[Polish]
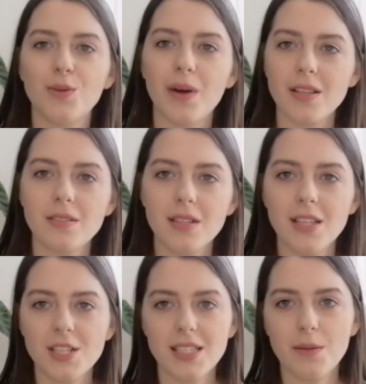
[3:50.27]
to bardzo
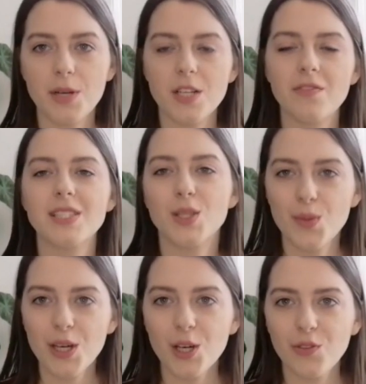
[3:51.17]
serdecznie zapraszam Was do
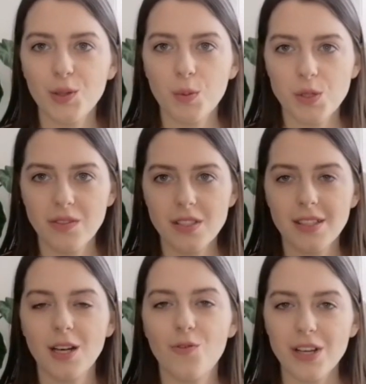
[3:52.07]
mojego filmu
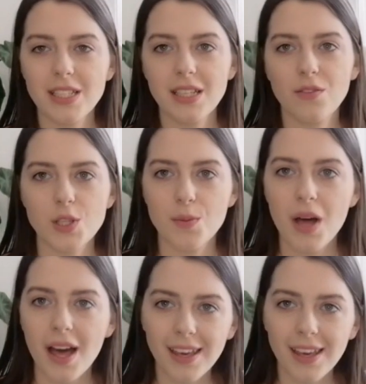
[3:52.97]
poświęconego właśnie nawozom